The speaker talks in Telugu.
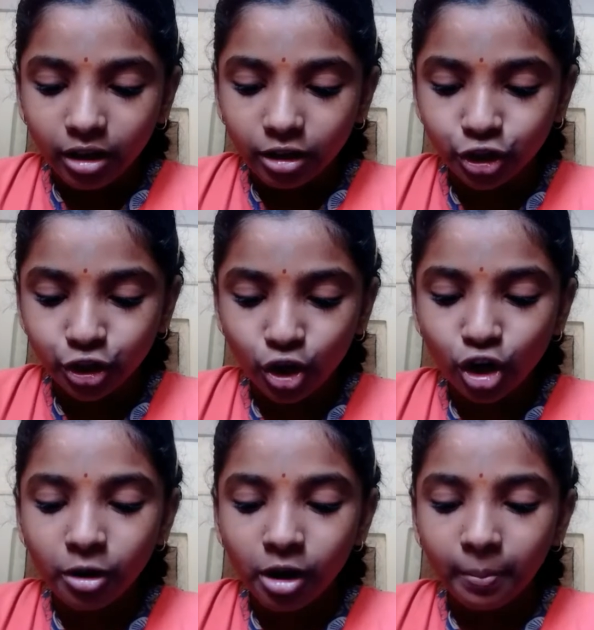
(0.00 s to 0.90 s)
దేవ్
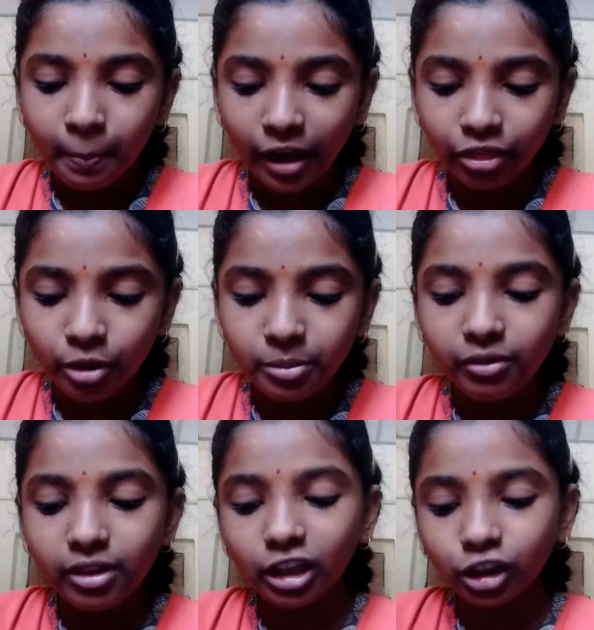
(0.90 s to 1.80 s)
గౌడ
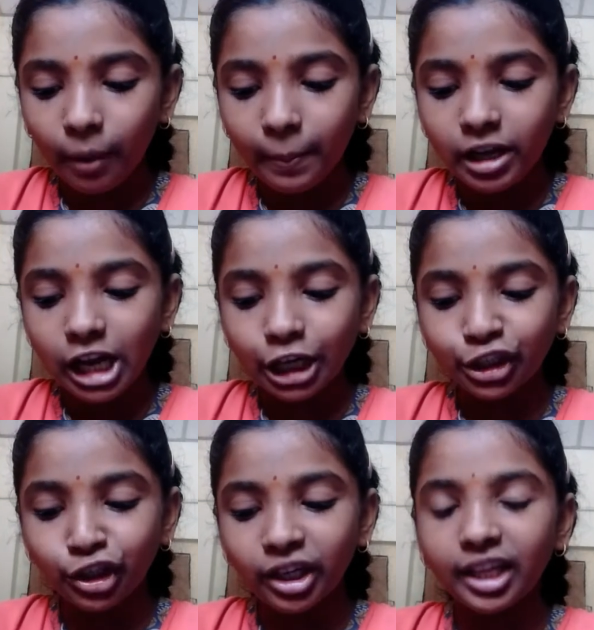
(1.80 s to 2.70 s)

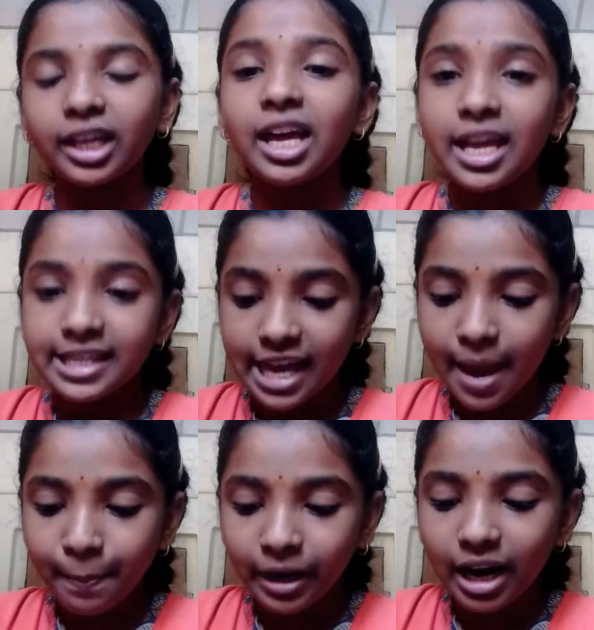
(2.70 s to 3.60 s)
జూన్
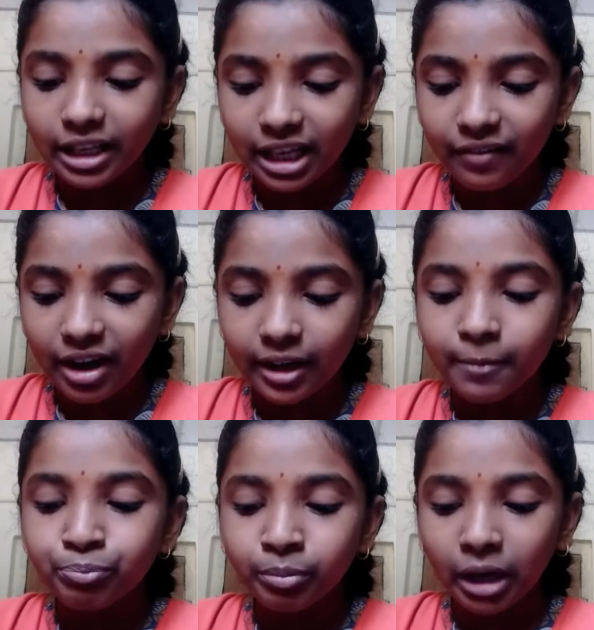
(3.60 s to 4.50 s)
పంతొమ్మిది వందల తొంభై
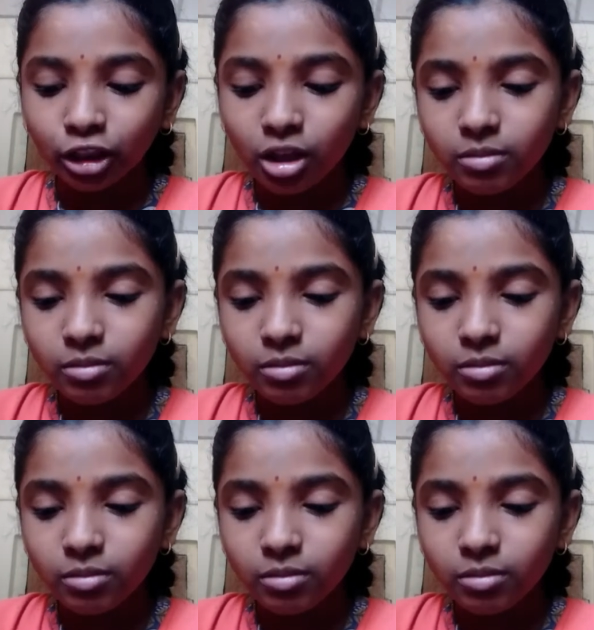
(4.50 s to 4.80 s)
ఆరు నుండి